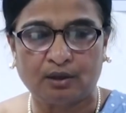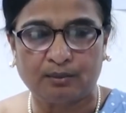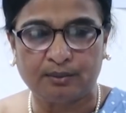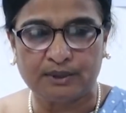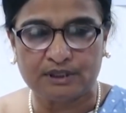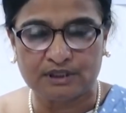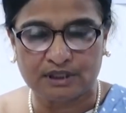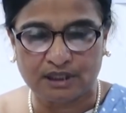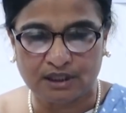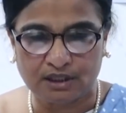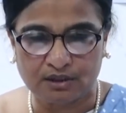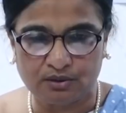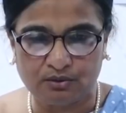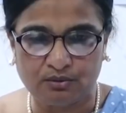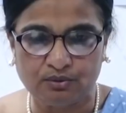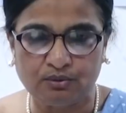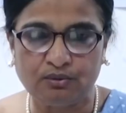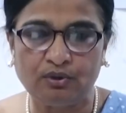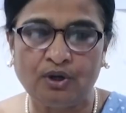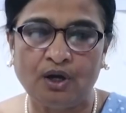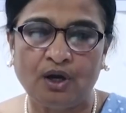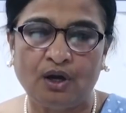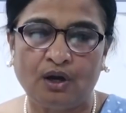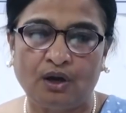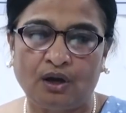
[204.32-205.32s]
তবে যেহেতু
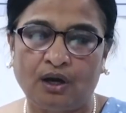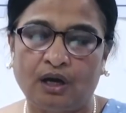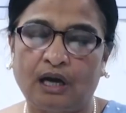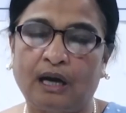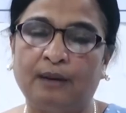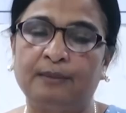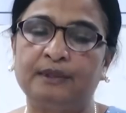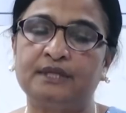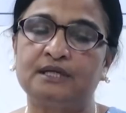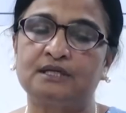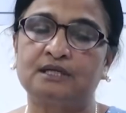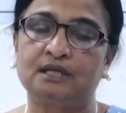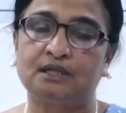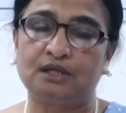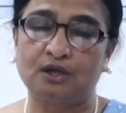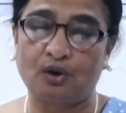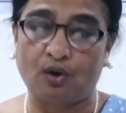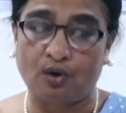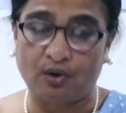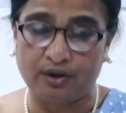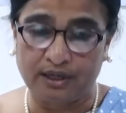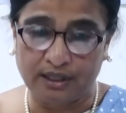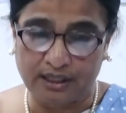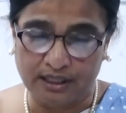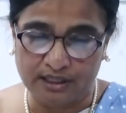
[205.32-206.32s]
আমাদের সাথে
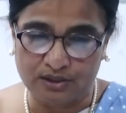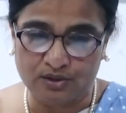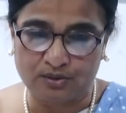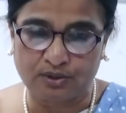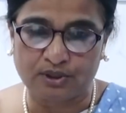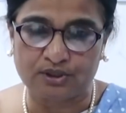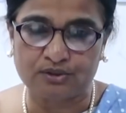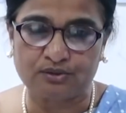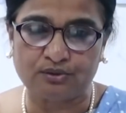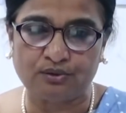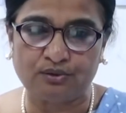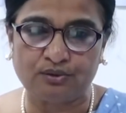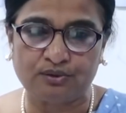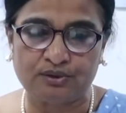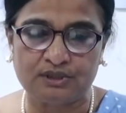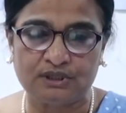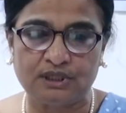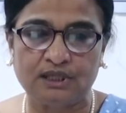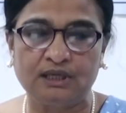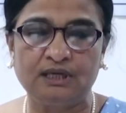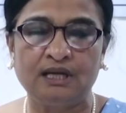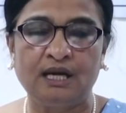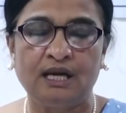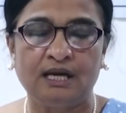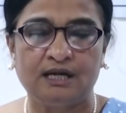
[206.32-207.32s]
অনেক অনেকে যোগাযোগ
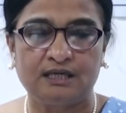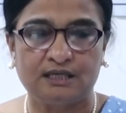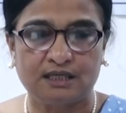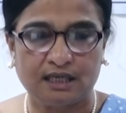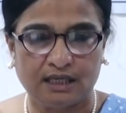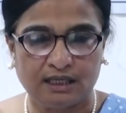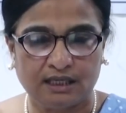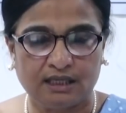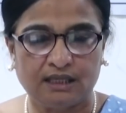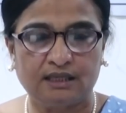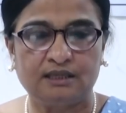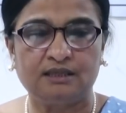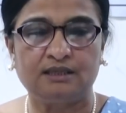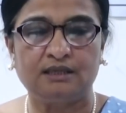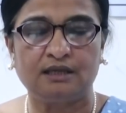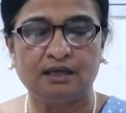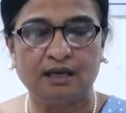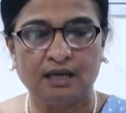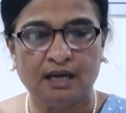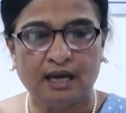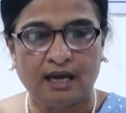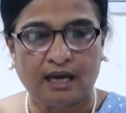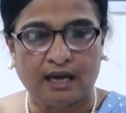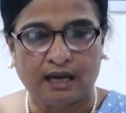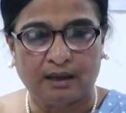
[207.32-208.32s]
করছেন সেই ক্ষেত্রে
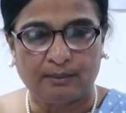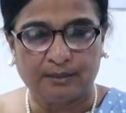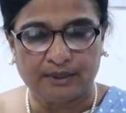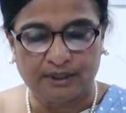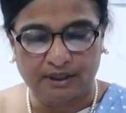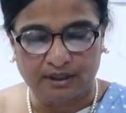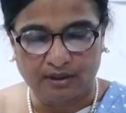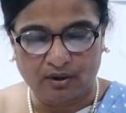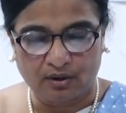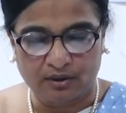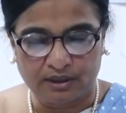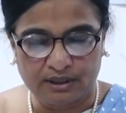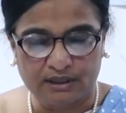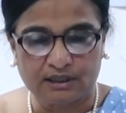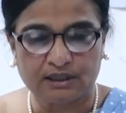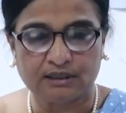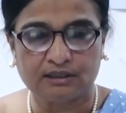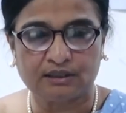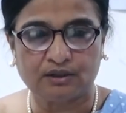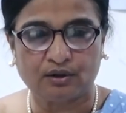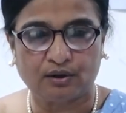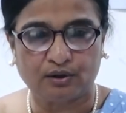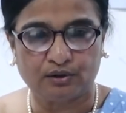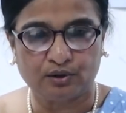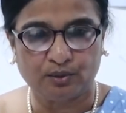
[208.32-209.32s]
আমাদের অনেক
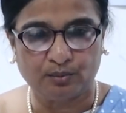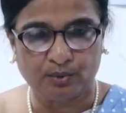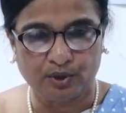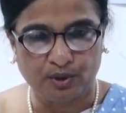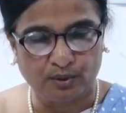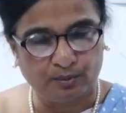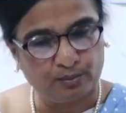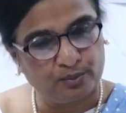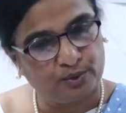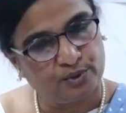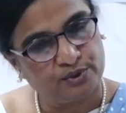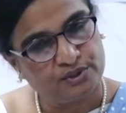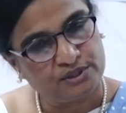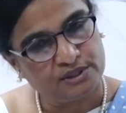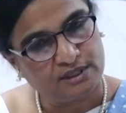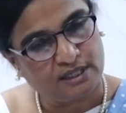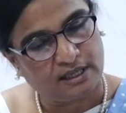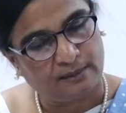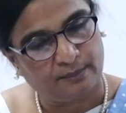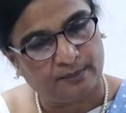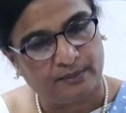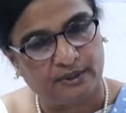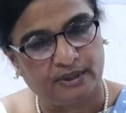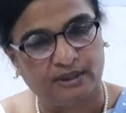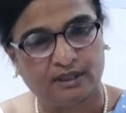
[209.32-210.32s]
ক্ষেত্রে হয়তো বিলম্ব হচ্ছে
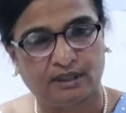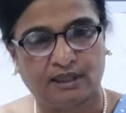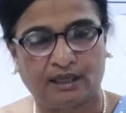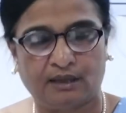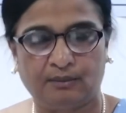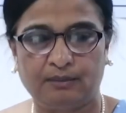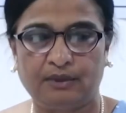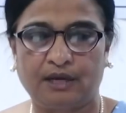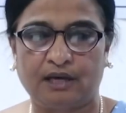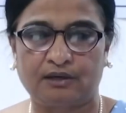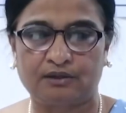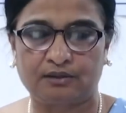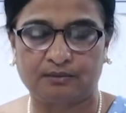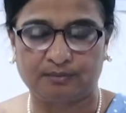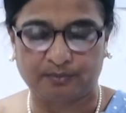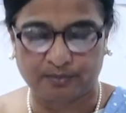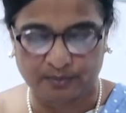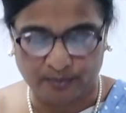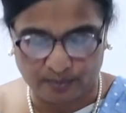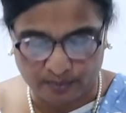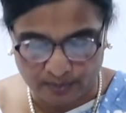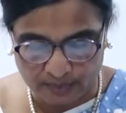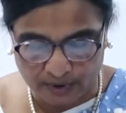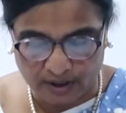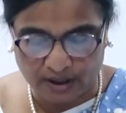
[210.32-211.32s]
আপনাদেরকে আমি
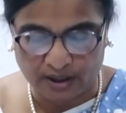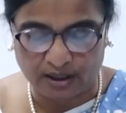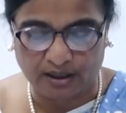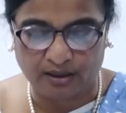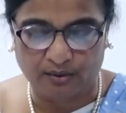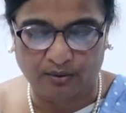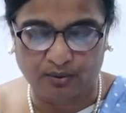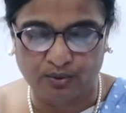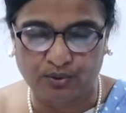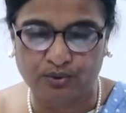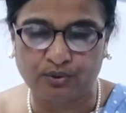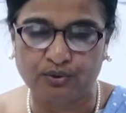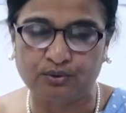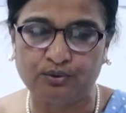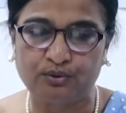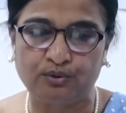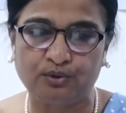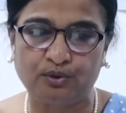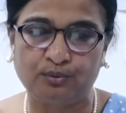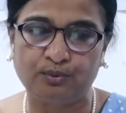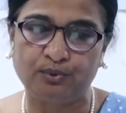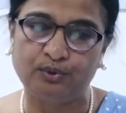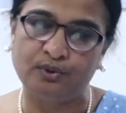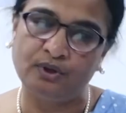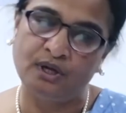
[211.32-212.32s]
অনুরোধ
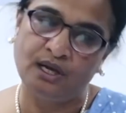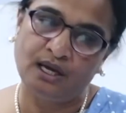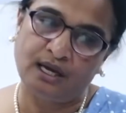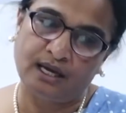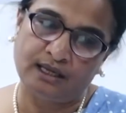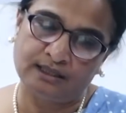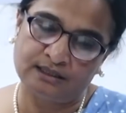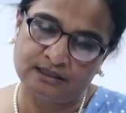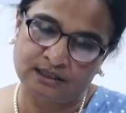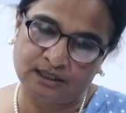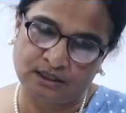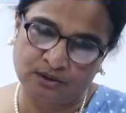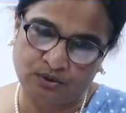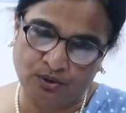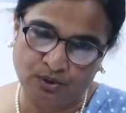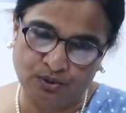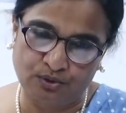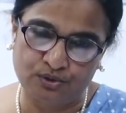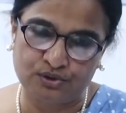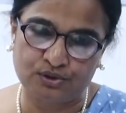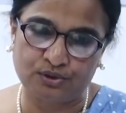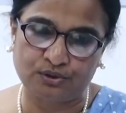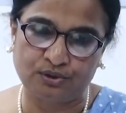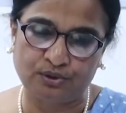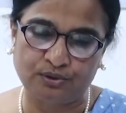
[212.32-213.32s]
করব
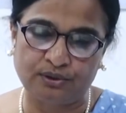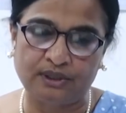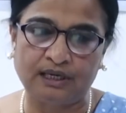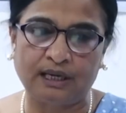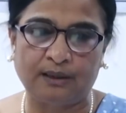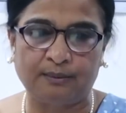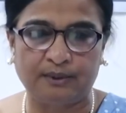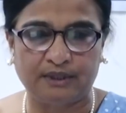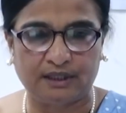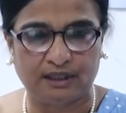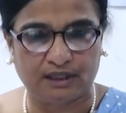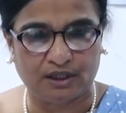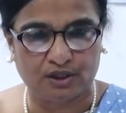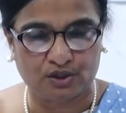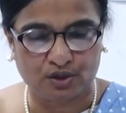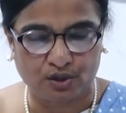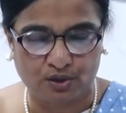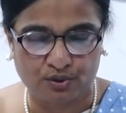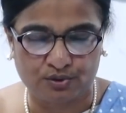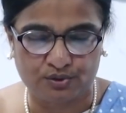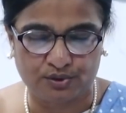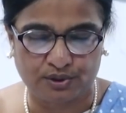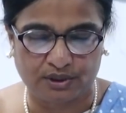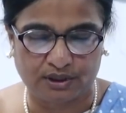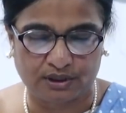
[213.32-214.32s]
ধৈর্য ধরে আমাদেরকে
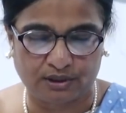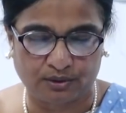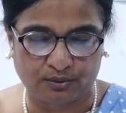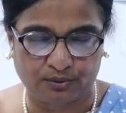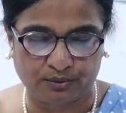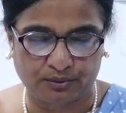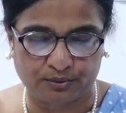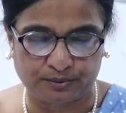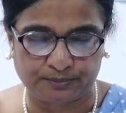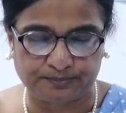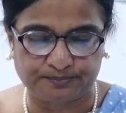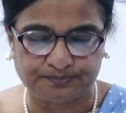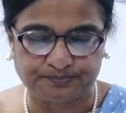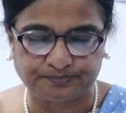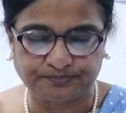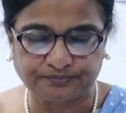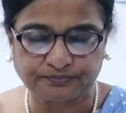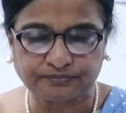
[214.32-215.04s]
সহযোগিতা করুন